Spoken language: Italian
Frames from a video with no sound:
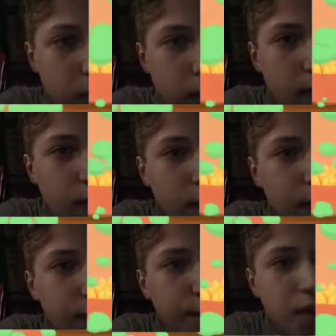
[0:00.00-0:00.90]
Via,
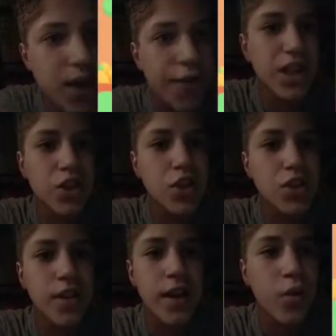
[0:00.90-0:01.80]
fateci stare qua e
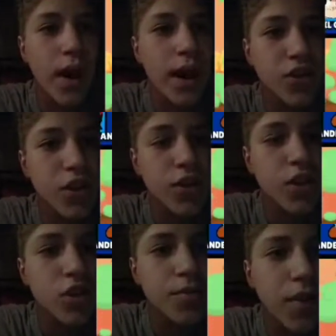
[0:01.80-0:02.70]
lasciateci in
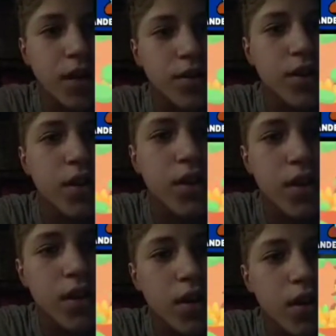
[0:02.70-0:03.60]
pace.
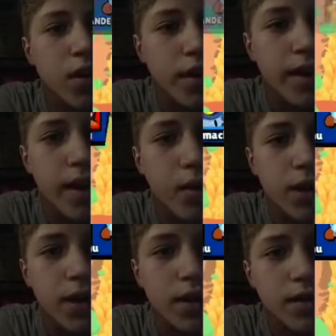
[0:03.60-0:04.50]
Raga, eh, guarda, adesso
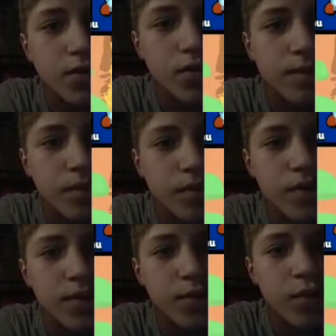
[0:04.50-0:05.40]
siamo, siamo qua a
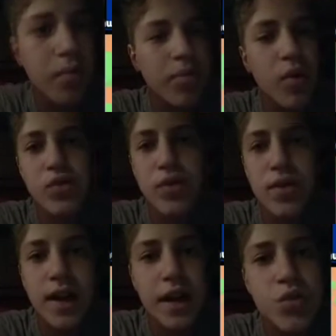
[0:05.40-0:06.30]
posto, raga. Nessuno
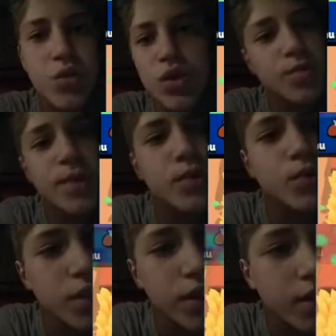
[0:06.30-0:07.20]
ci può uccidere.
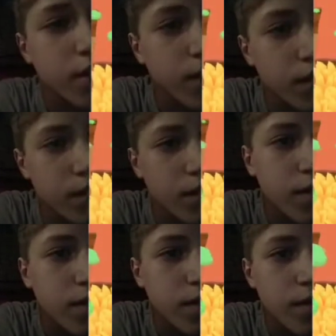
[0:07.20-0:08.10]

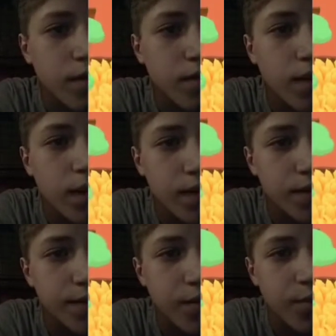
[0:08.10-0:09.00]
Anche se fra un po'
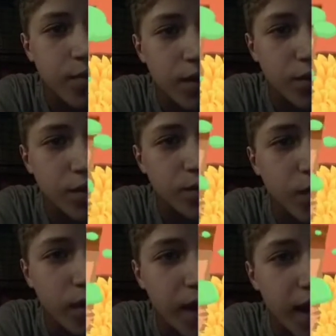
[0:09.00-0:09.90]
tanto si muore.
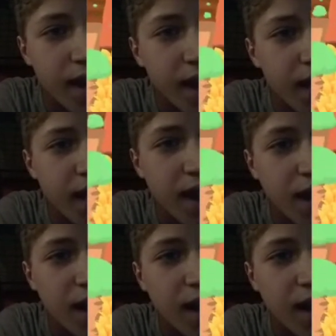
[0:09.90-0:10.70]
Ah, ah.